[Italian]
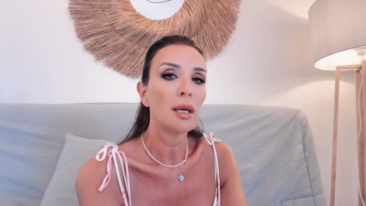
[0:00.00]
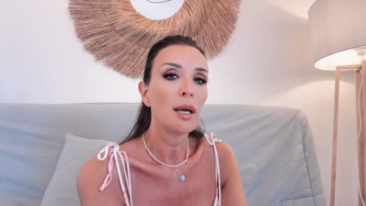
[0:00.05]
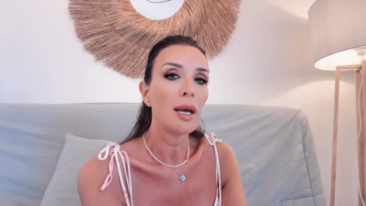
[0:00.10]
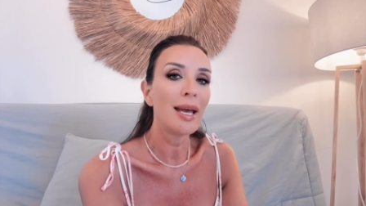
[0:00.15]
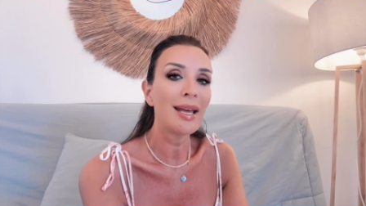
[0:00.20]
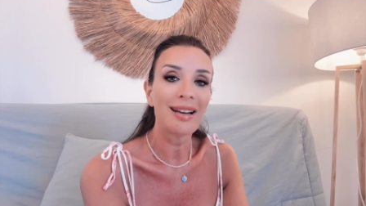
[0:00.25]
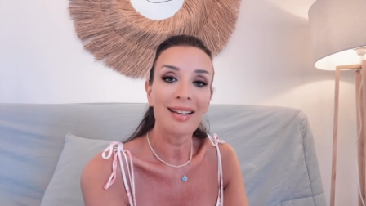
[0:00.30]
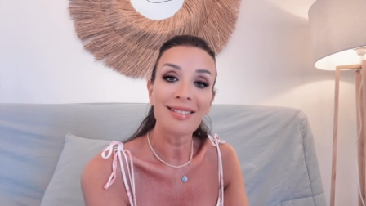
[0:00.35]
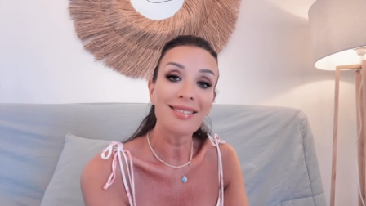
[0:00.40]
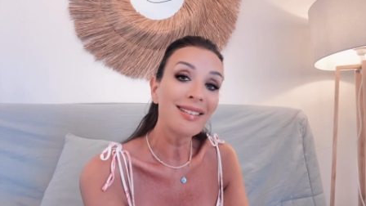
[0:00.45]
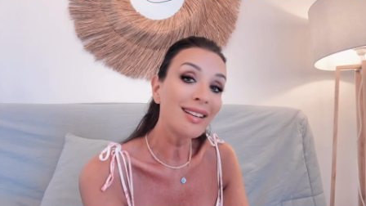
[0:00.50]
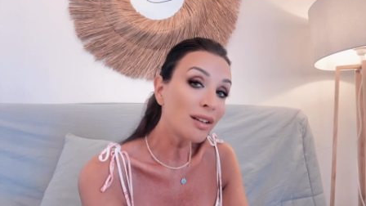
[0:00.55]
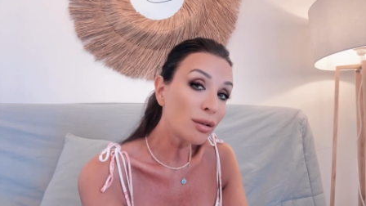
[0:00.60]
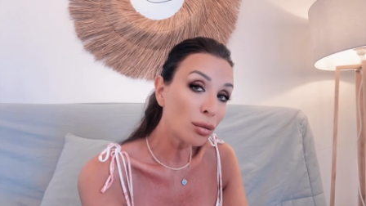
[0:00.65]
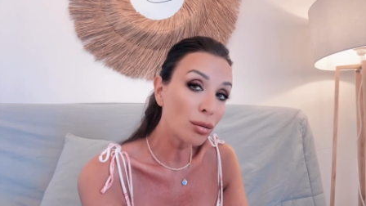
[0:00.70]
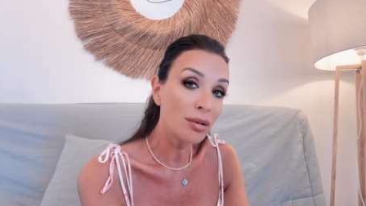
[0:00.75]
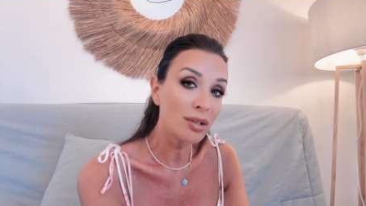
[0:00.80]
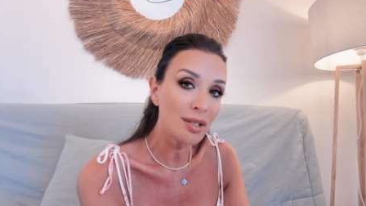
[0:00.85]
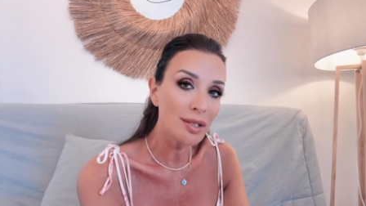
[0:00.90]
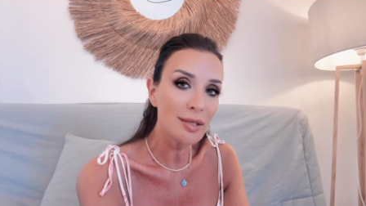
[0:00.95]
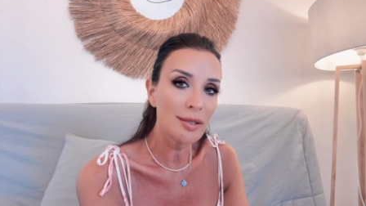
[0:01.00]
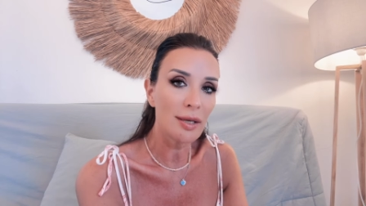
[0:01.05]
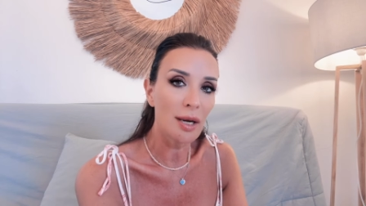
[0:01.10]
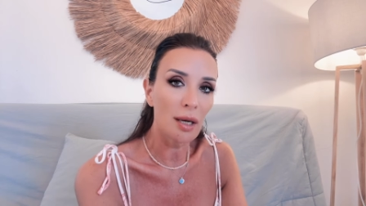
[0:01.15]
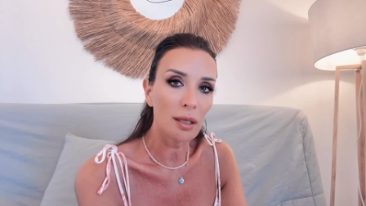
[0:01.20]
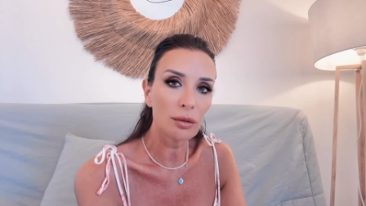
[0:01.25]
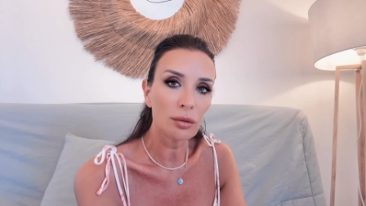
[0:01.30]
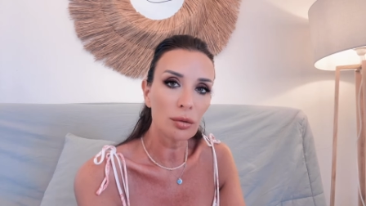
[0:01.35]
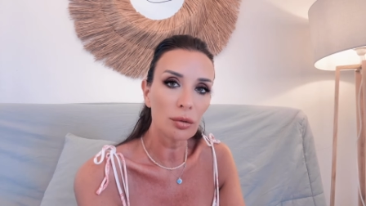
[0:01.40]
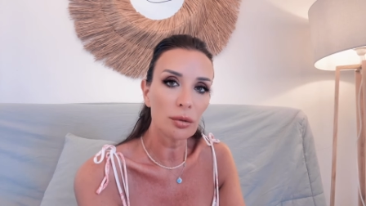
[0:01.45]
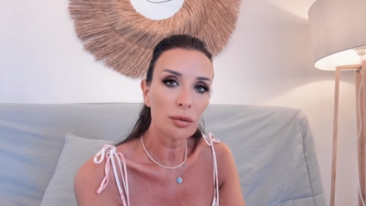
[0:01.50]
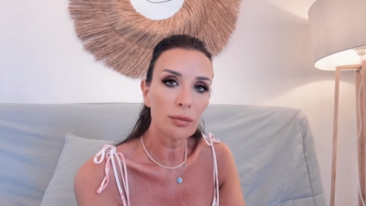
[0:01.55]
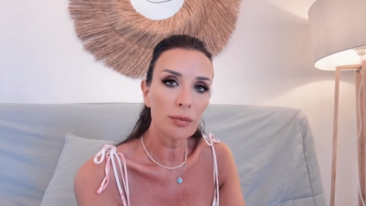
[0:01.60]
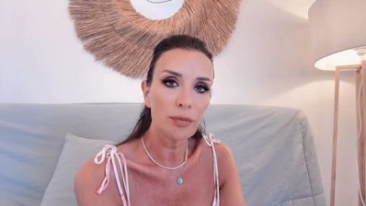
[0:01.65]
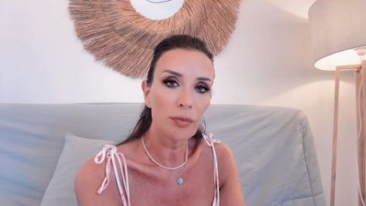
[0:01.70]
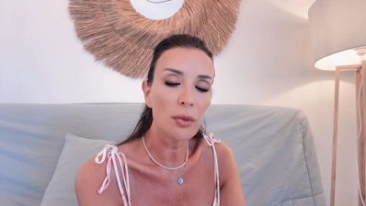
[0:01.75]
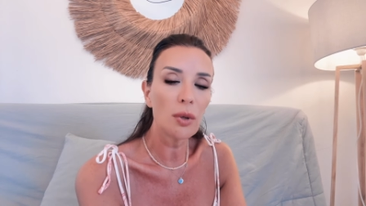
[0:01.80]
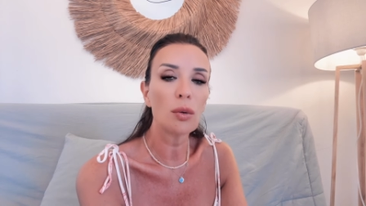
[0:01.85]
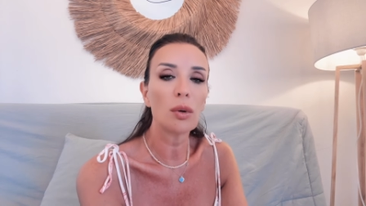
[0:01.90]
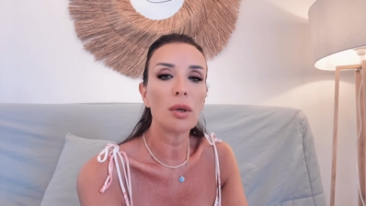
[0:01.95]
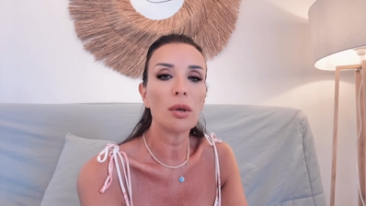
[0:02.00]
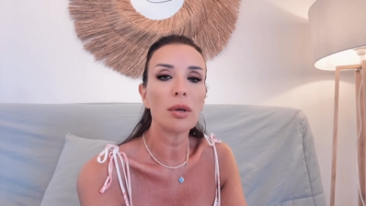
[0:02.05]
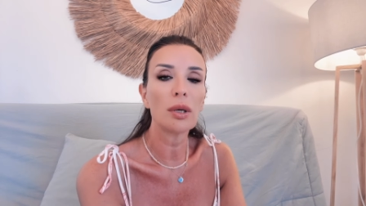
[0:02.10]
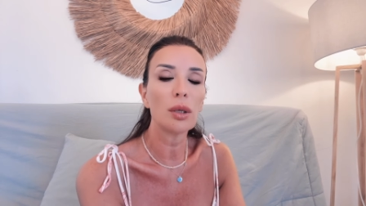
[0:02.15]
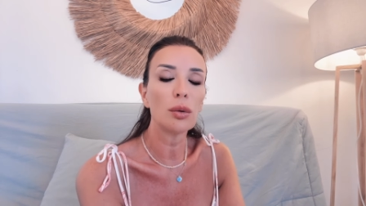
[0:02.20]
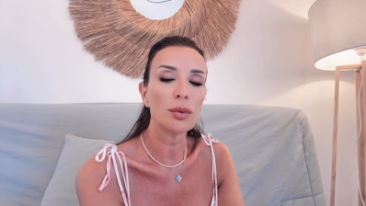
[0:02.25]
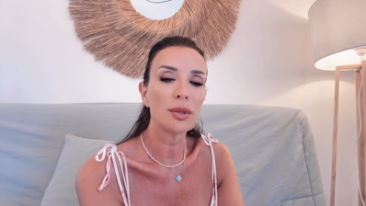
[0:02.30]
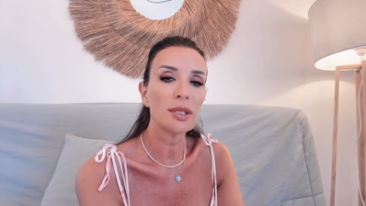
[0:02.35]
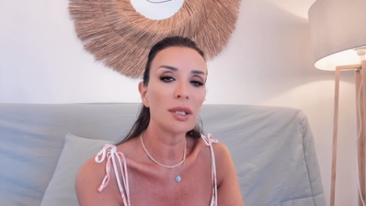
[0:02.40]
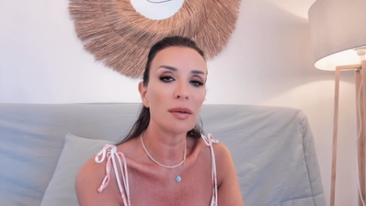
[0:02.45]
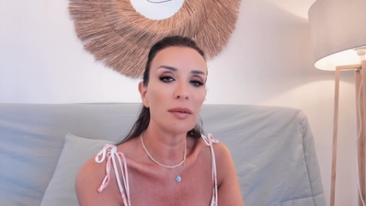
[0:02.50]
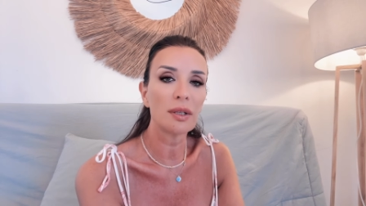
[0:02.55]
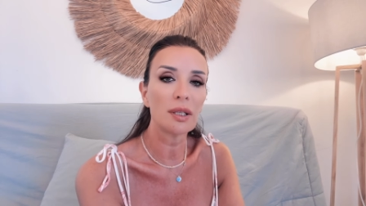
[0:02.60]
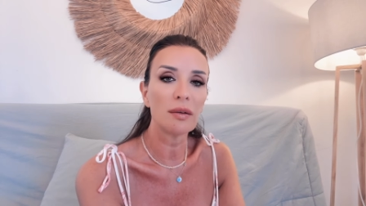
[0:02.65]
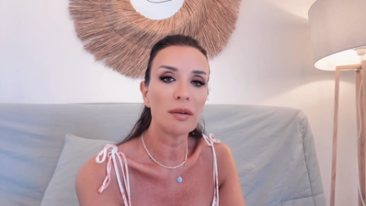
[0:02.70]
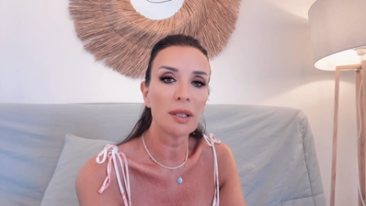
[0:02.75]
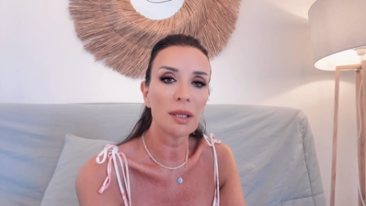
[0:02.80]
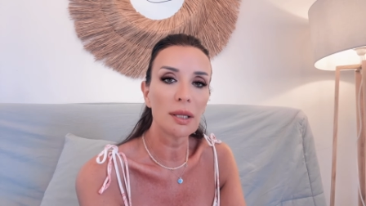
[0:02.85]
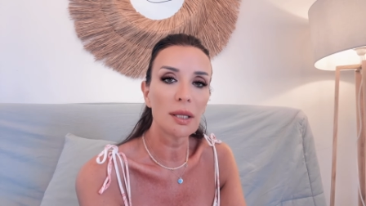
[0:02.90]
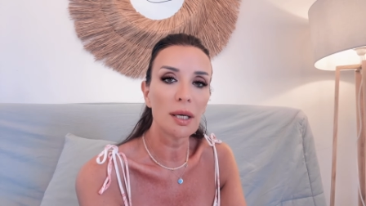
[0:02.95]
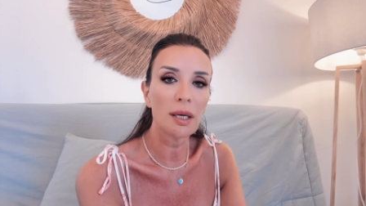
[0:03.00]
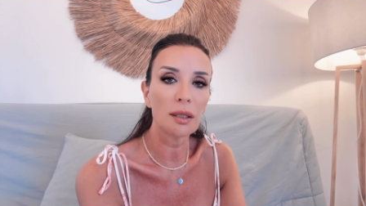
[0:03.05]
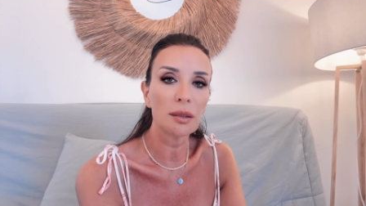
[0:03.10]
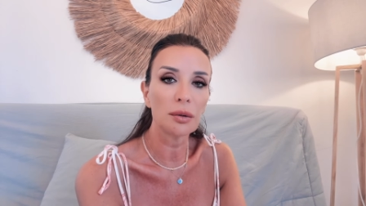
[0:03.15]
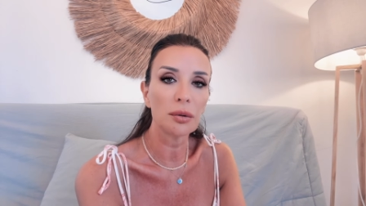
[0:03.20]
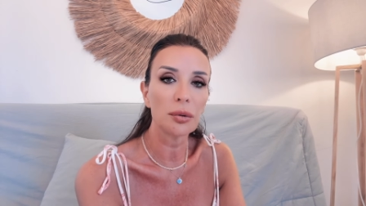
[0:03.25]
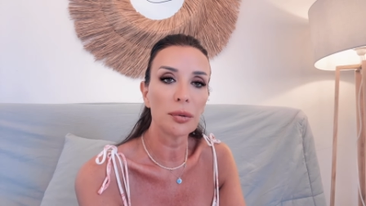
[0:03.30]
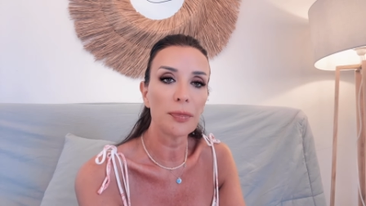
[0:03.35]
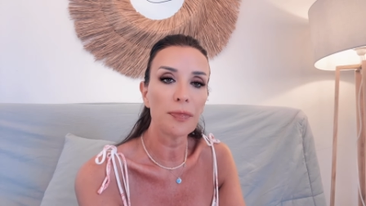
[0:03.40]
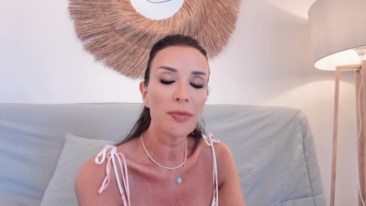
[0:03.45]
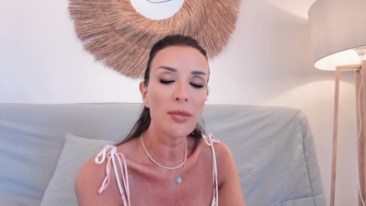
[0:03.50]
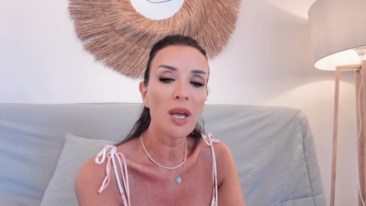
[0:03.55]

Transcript: era terrorizzato di quello che lui stava diventando